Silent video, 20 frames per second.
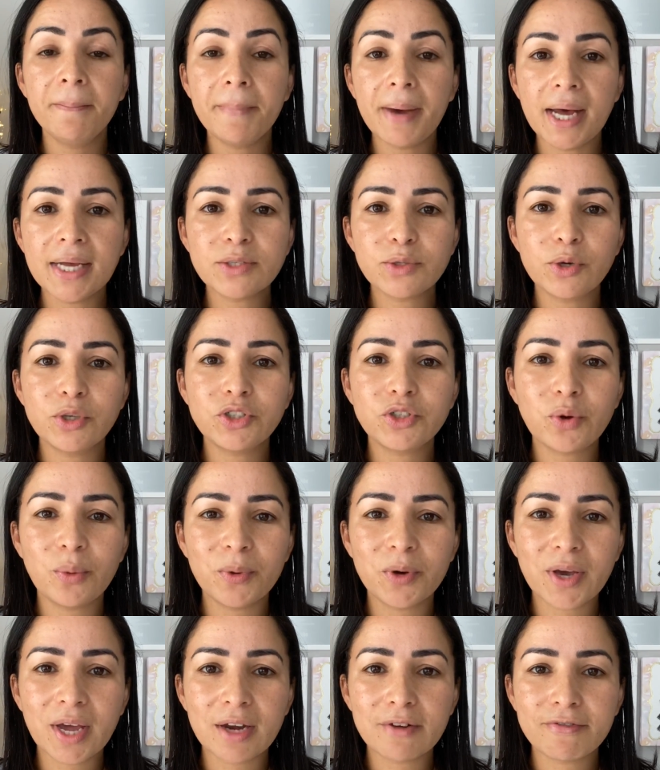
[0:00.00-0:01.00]
Mas hoje, como
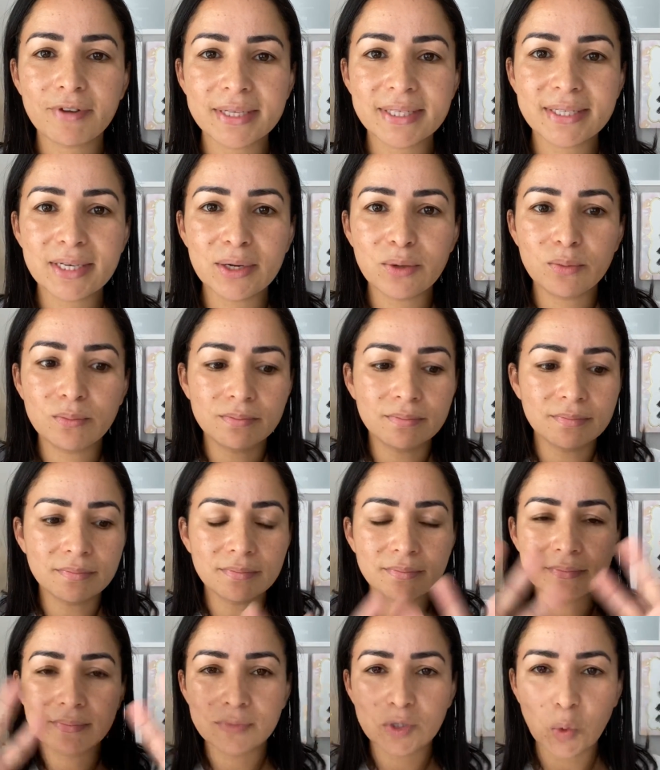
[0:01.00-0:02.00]
eu quero fazer um,
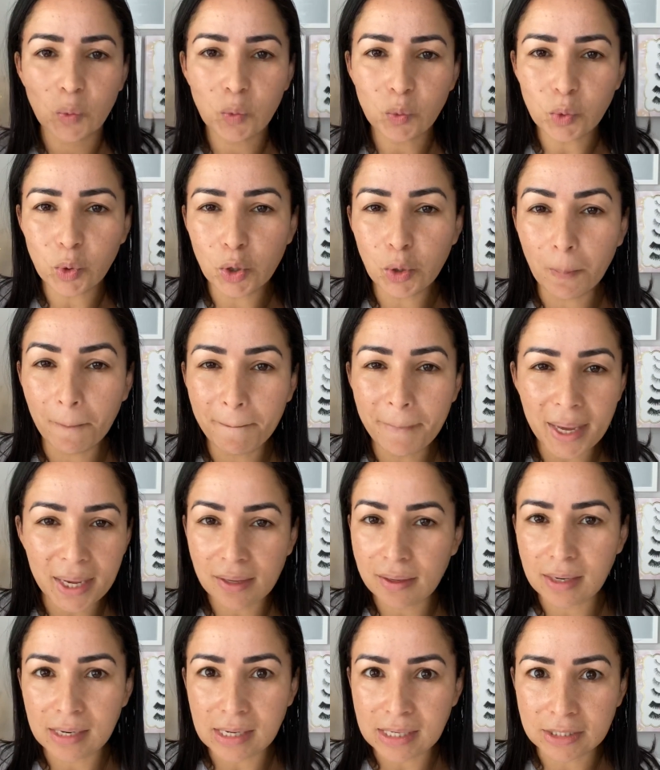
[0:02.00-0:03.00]
um olho
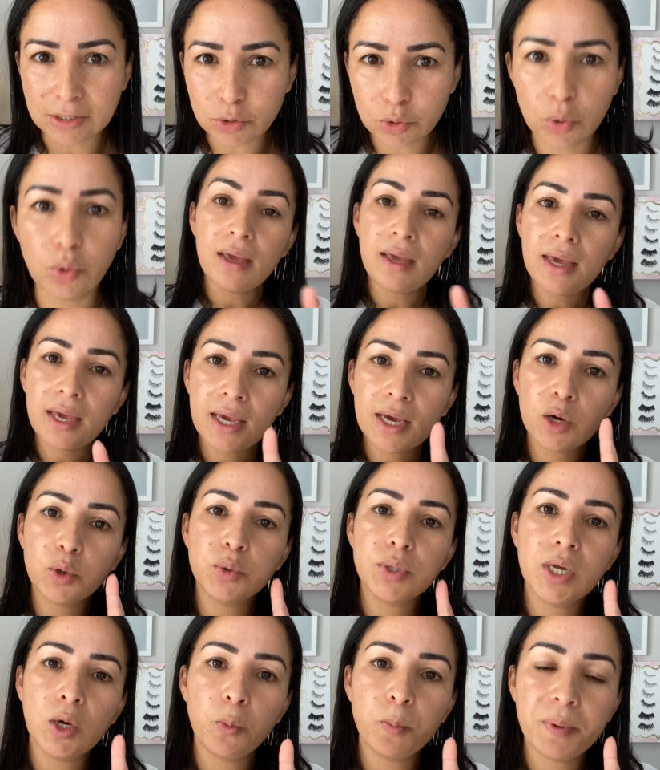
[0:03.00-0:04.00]
bem lindo, e eu
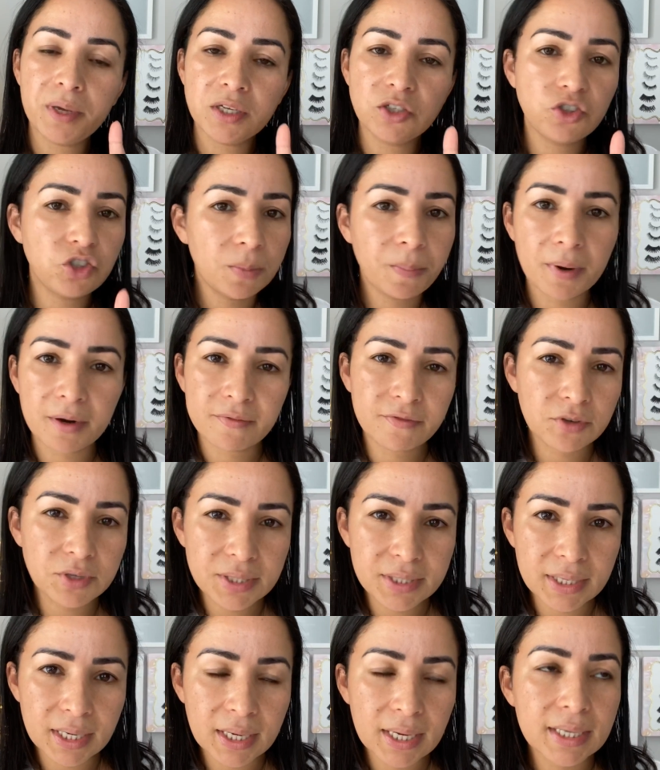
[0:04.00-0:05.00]
não pedi pra
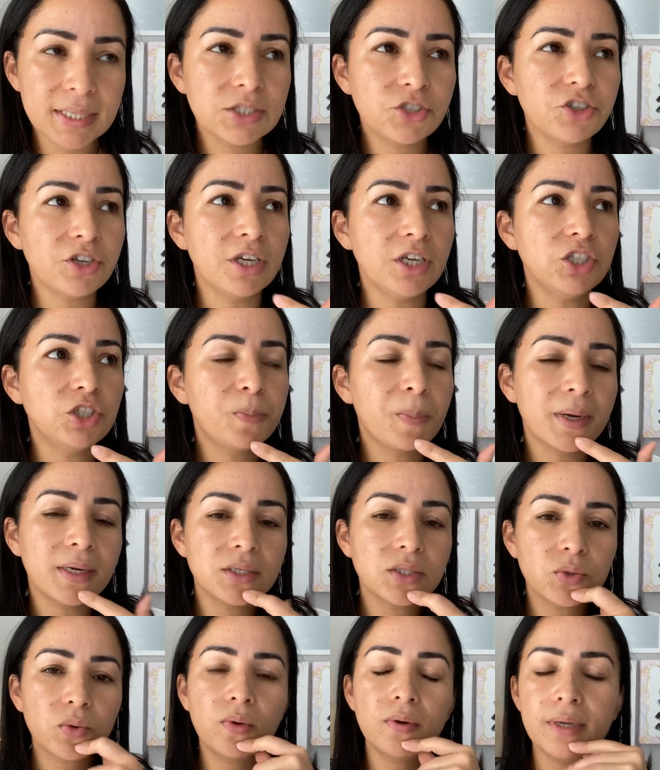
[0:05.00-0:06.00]
vocês, gente, pra
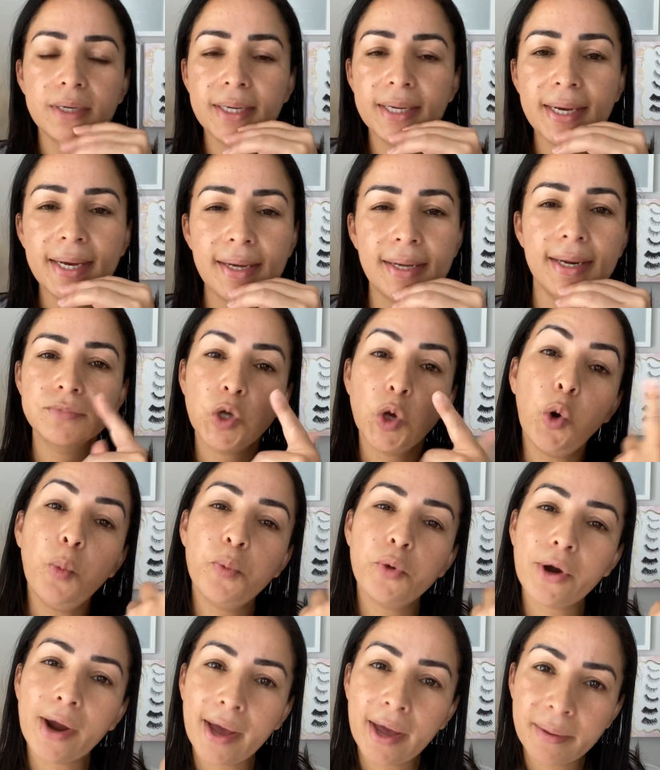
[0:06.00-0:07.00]
escolherem o
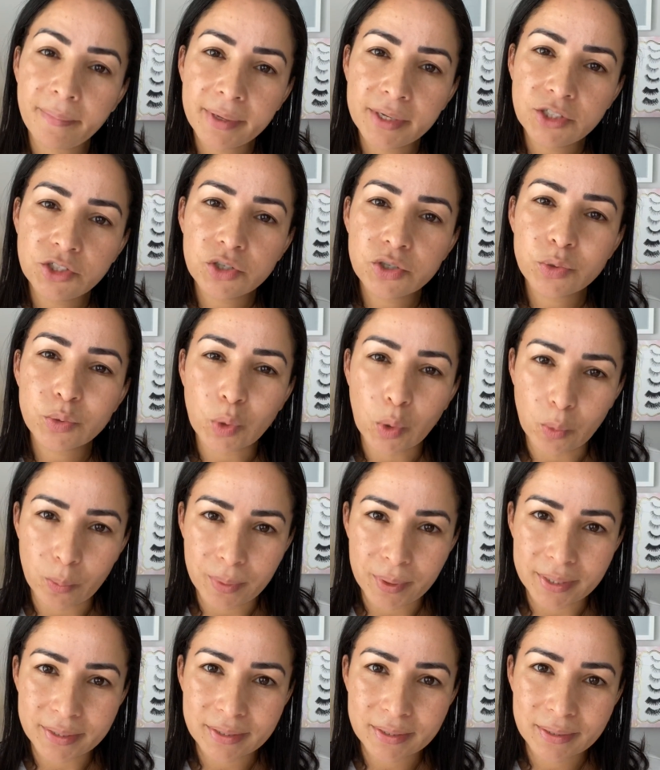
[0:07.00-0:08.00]
primer de
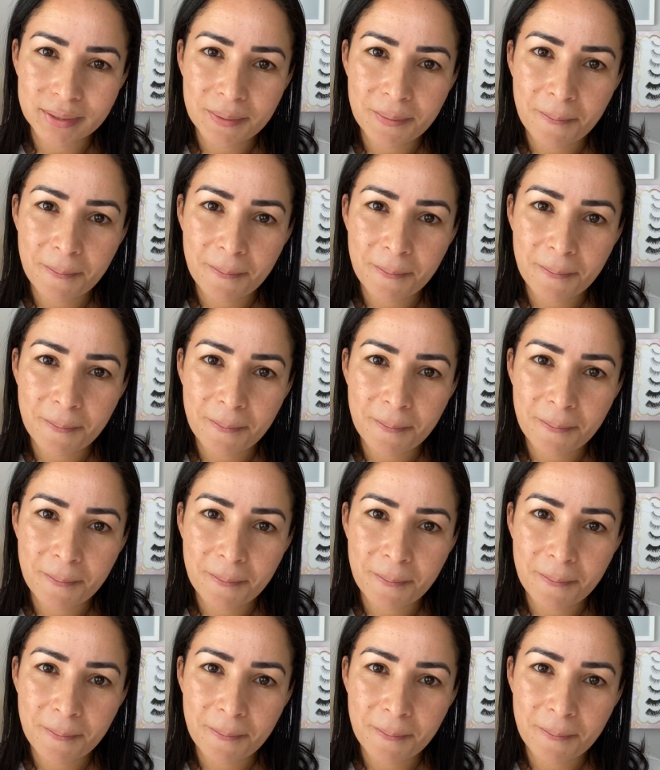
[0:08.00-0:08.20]
sombras.